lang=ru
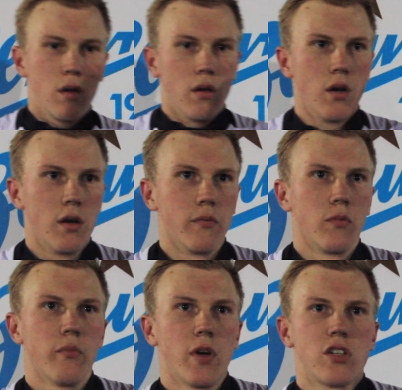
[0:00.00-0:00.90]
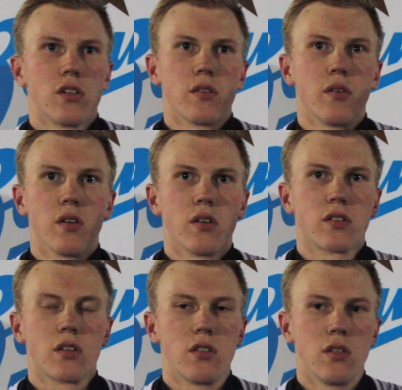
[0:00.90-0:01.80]
А, ну, матч э,
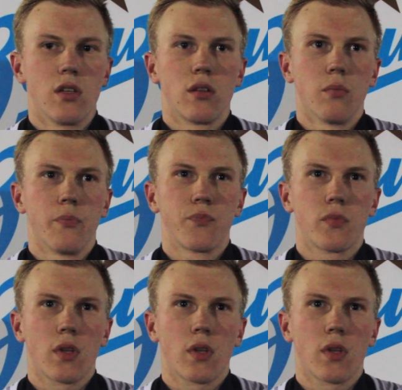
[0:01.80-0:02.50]
с «Континентом»